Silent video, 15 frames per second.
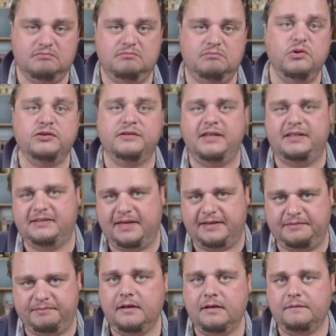muss nicht
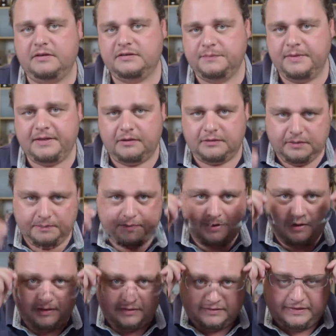sein. Was mich an der
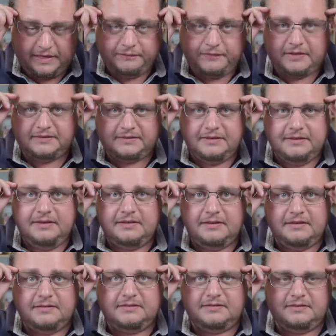Brille sehr fasziniert
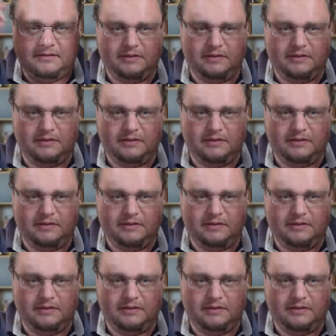ist,